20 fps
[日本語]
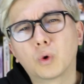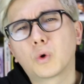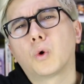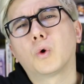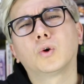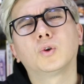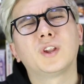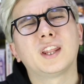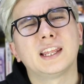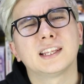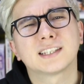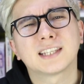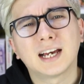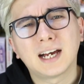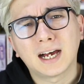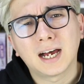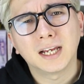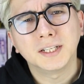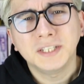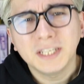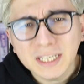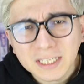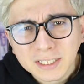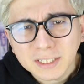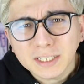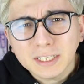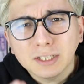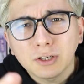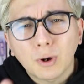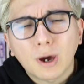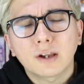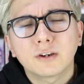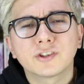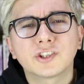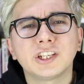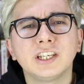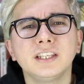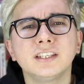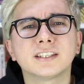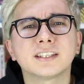ころでさ、人気のある
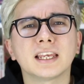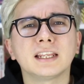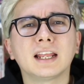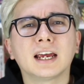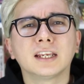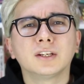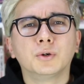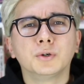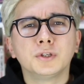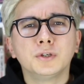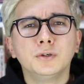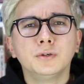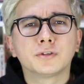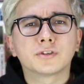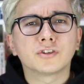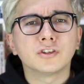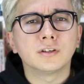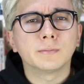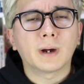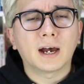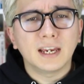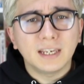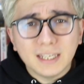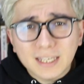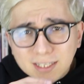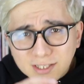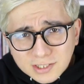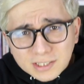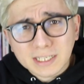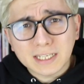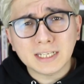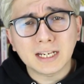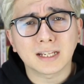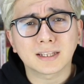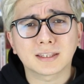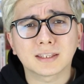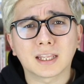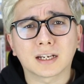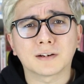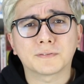新世代の YouTuber、いつに
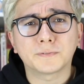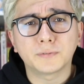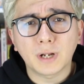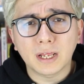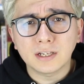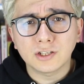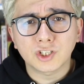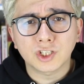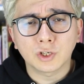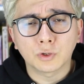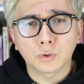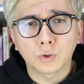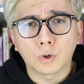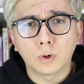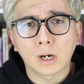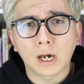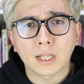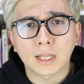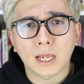なったらフレンチの動画